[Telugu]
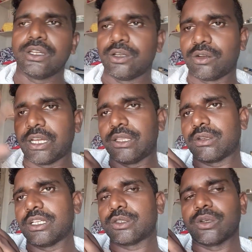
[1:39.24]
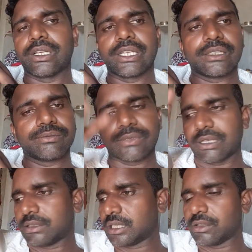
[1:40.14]
ఇటు ఒక ఐదుగురు వేసుకోరి
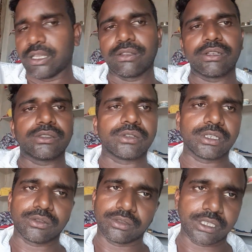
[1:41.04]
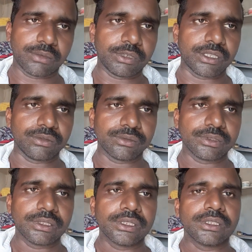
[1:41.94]
తర్వాత అటు ఐదుగురు వేసుకోరి తొందర ఏం లేదు
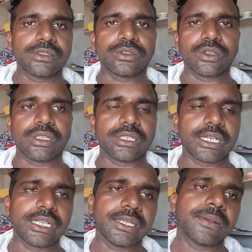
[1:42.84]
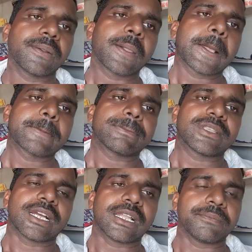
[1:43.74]
సో అందుకని
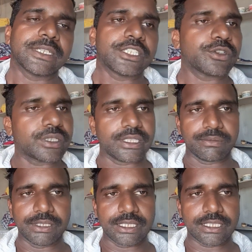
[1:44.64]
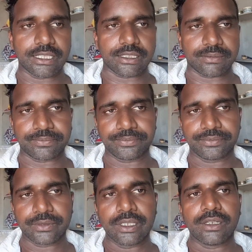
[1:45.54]
చాలా మంచిగా ఉన్నది బిజినెస్ అయితే
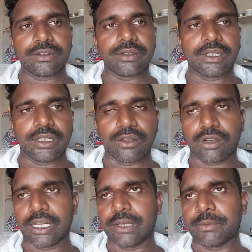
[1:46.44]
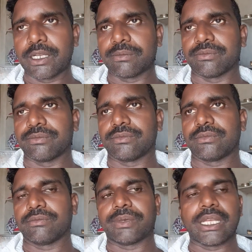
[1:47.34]
ఒకవేళ మనం
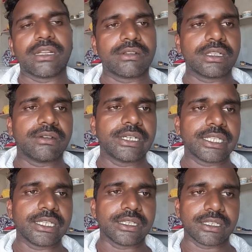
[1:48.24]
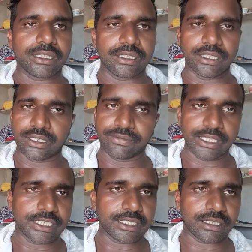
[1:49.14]
పదహారు వందలు పెట్టి ఇద్దరు రిపేర్
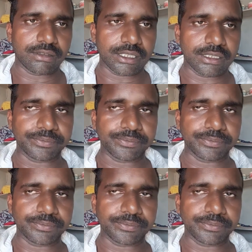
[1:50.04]
చేసిన తర్వాత